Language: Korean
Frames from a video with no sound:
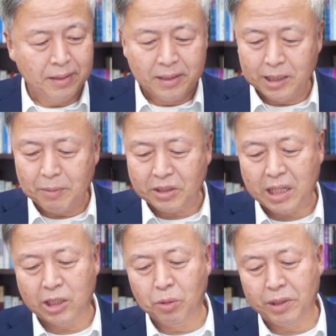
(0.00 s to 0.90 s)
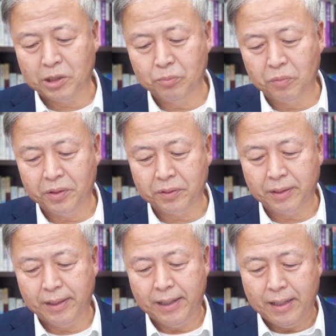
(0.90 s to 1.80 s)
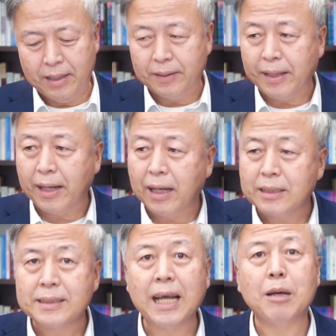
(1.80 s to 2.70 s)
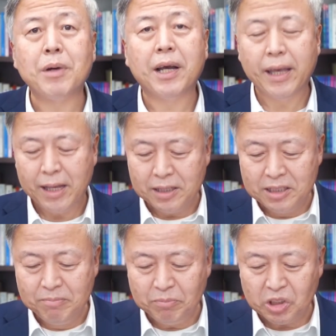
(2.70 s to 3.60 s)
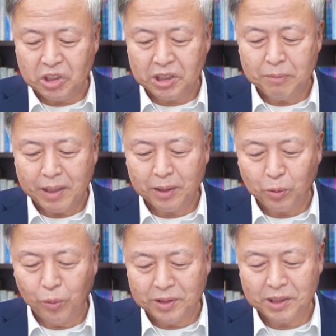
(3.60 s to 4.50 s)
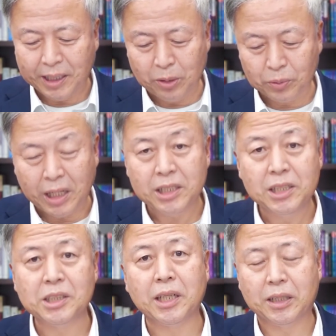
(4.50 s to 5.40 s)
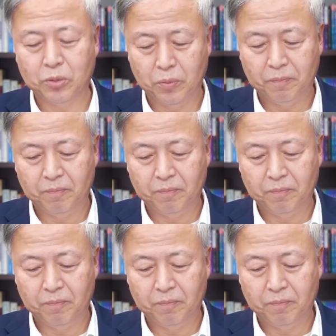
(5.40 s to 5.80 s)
그 다음에 사 절 말씀 보면 내가 사망의 음침한 골짜기로 다닐지라도